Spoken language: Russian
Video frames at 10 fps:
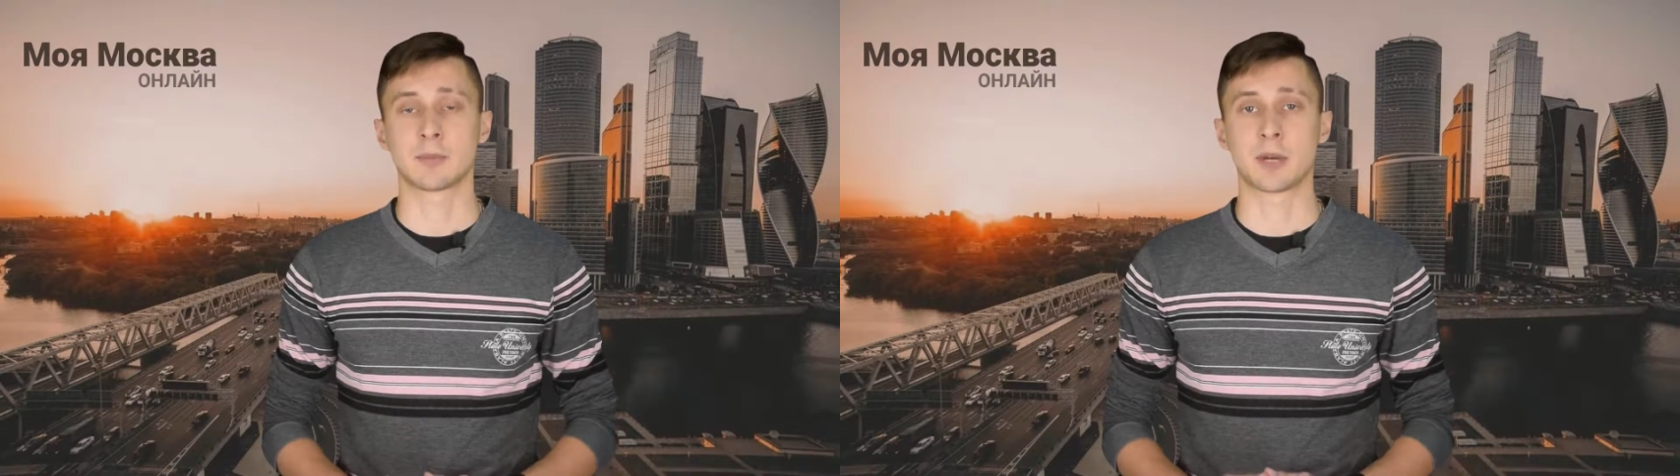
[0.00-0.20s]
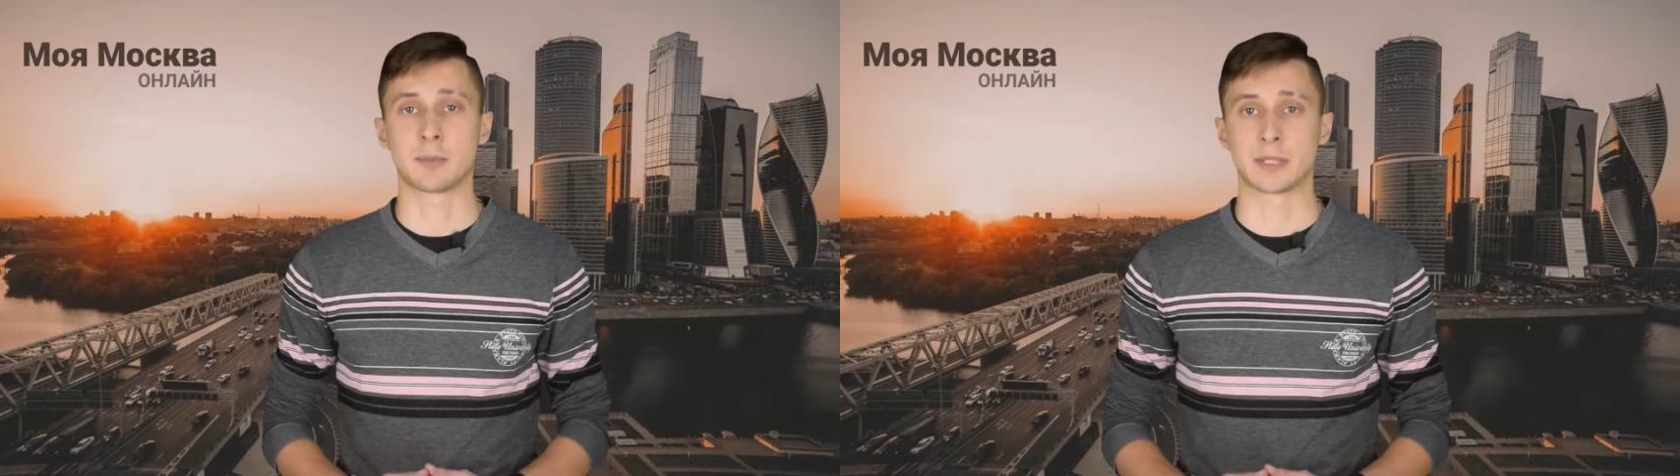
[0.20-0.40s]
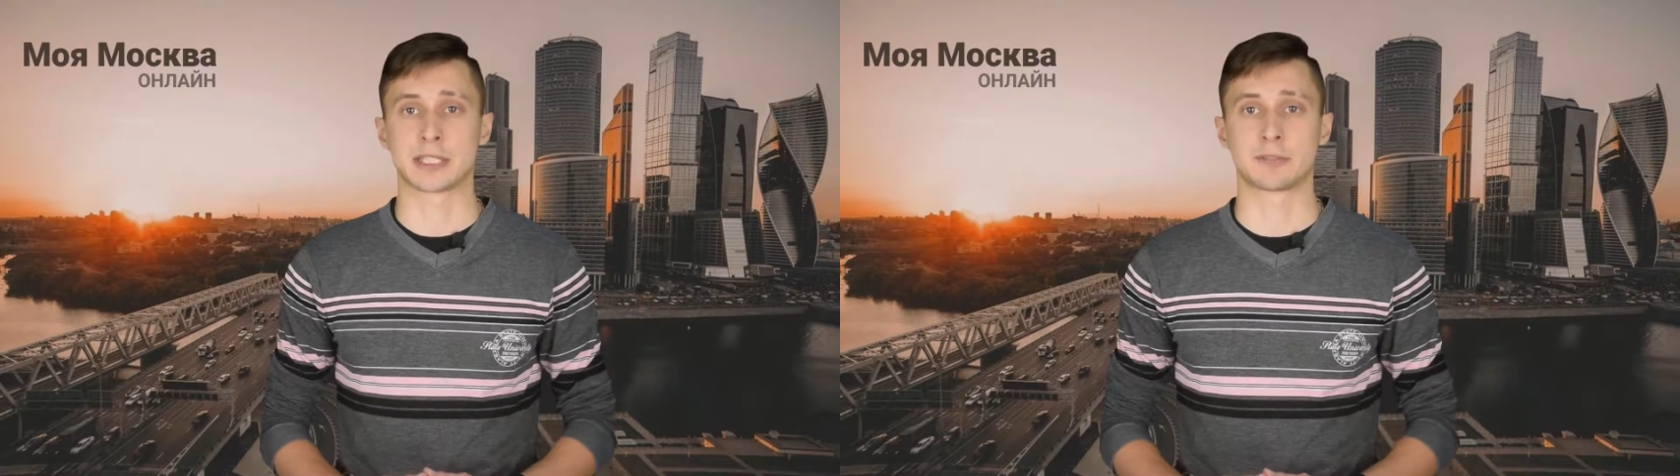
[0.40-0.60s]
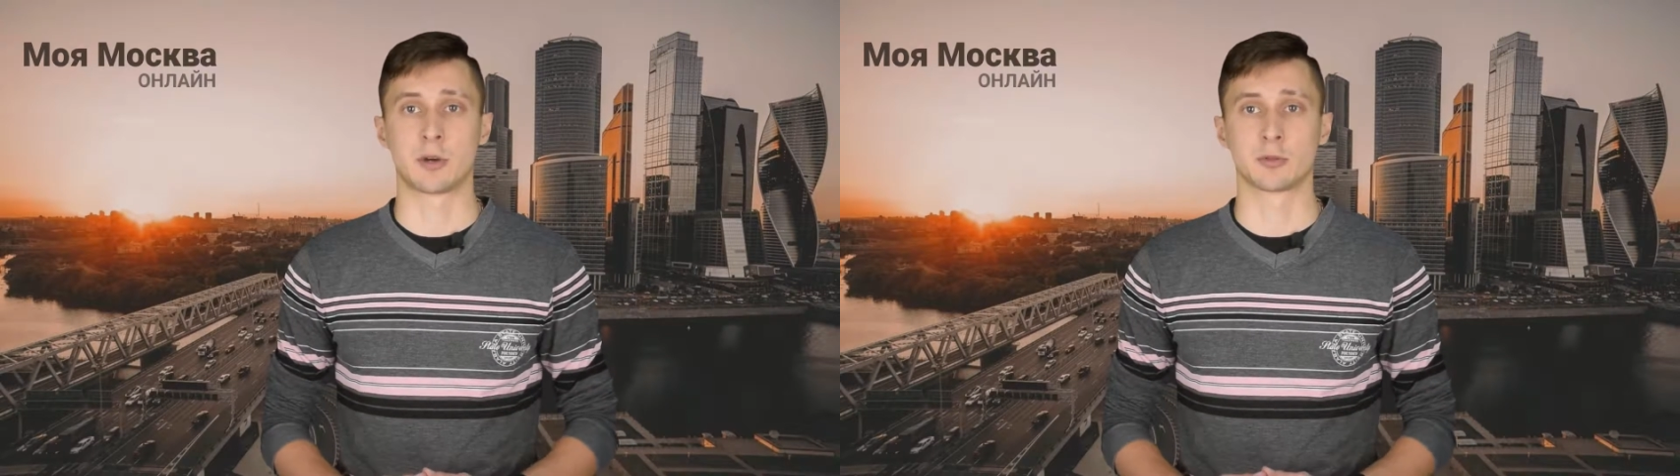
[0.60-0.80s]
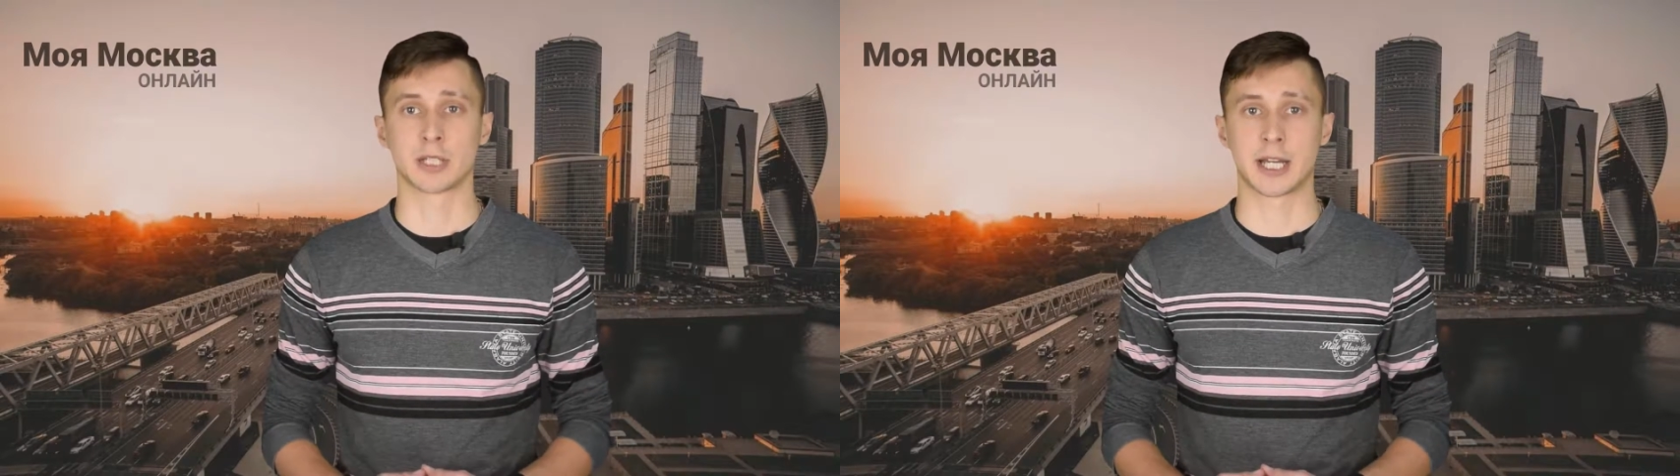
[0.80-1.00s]
«Моя Москва
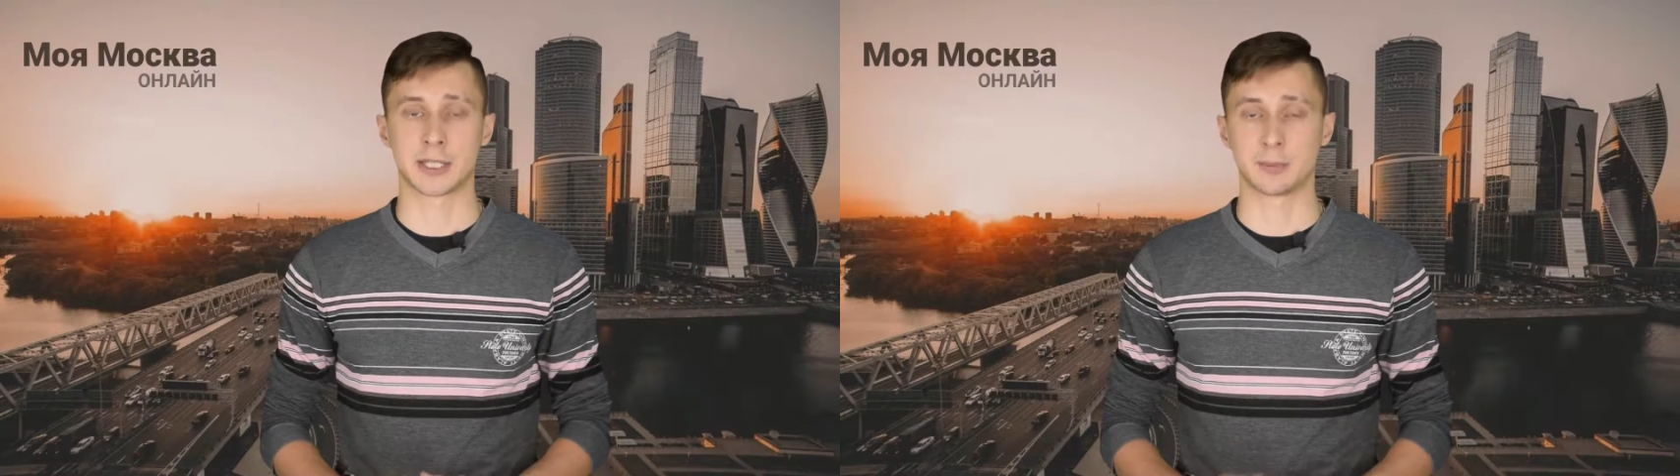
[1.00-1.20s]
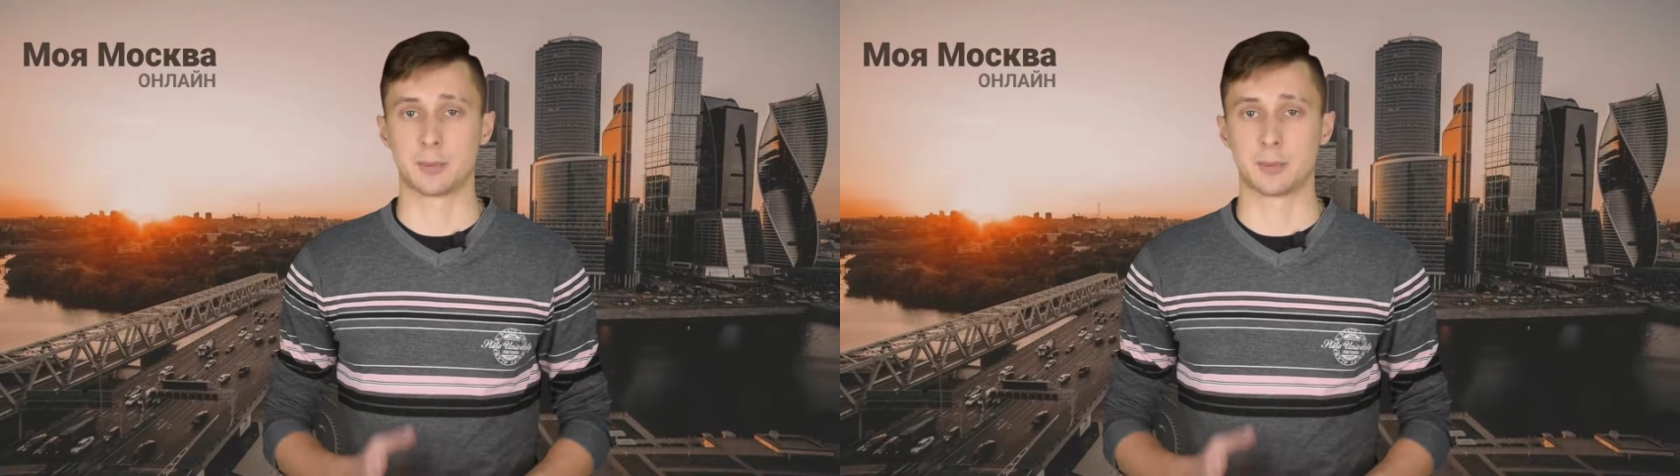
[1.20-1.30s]
онлайн».